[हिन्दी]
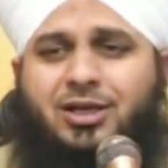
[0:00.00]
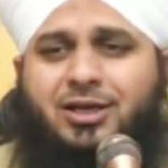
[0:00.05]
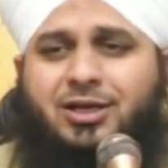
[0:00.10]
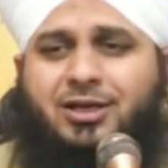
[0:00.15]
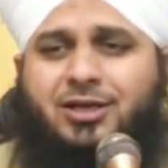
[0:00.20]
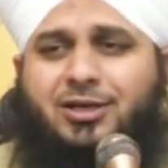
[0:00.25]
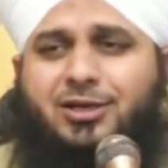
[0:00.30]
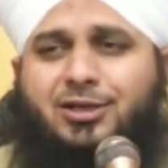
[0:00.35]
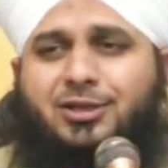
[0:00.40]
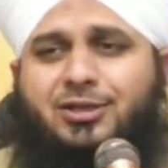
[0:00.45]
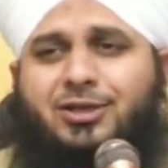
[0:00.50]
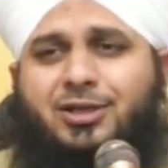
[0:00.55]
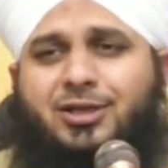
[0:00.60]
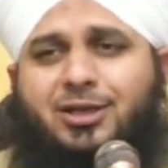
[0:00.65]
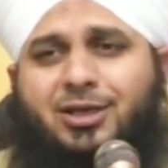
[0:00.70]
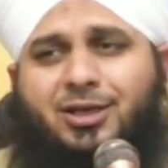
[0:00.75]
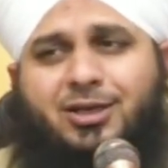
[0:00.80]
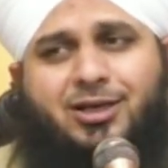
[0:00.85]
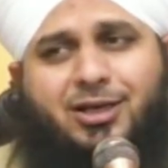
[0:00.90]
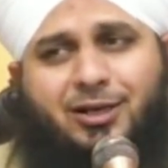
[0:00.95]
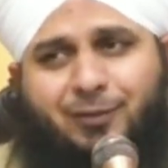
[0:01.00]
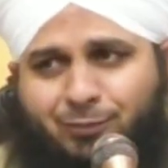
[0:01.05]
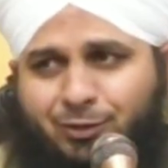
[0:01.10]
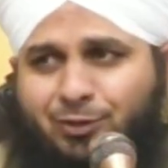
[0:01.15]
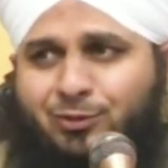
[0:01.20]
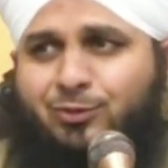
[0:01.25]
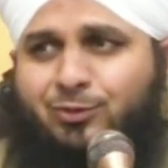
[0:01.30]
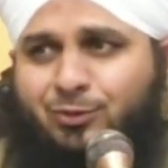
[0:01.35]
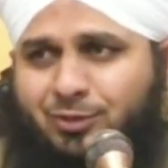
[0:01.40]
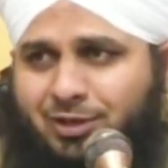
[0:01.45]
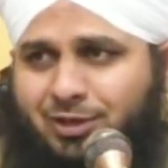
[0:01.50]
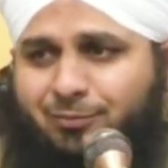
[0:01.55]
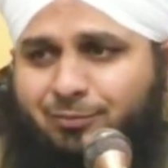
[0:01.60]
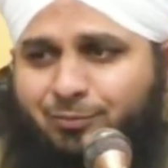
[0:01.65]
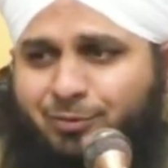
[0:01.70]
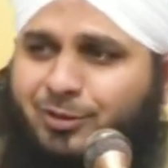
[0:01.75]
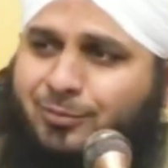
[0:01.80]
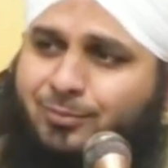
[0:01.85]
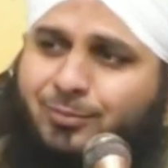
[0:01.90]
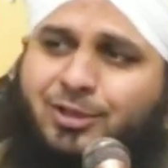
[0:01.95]
ख़रीदने के काबिल होंगे
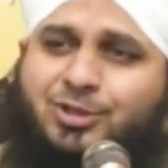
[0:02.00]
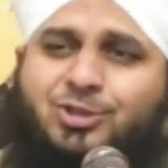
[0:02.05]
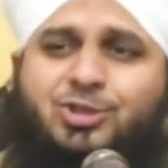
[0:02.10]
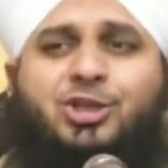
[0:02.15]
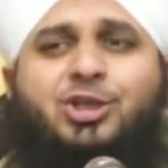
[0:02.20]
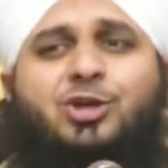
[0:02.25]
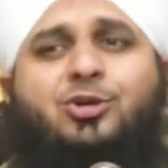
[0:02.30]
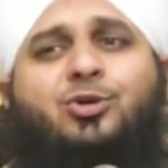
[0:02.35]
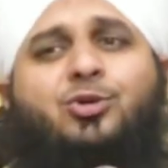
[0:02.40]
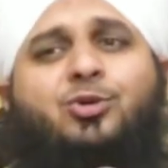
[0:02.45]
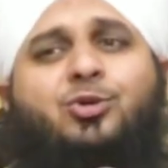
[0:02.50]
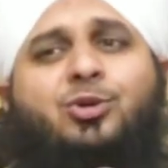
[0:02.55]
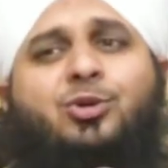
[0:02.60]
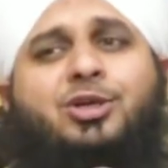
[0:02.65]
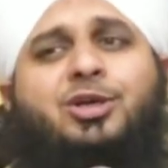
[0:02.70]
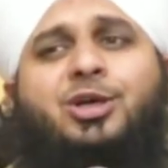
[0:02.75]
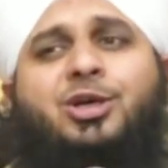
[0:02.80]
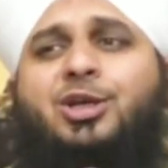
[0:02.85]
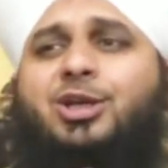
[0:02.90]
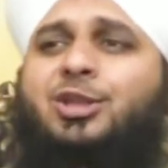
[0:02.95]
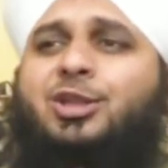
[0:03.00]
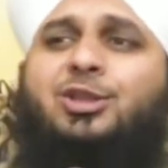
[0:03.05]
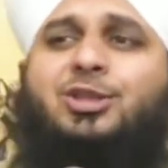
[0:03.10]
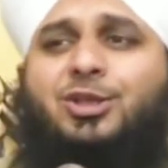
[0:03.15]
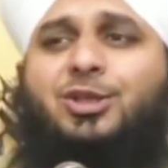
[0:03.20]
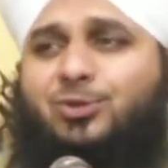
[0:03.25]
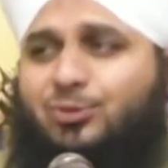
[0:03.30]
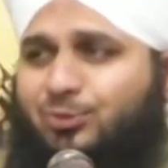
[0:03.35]
फिर मैं इसे अखरोट ख़रीद के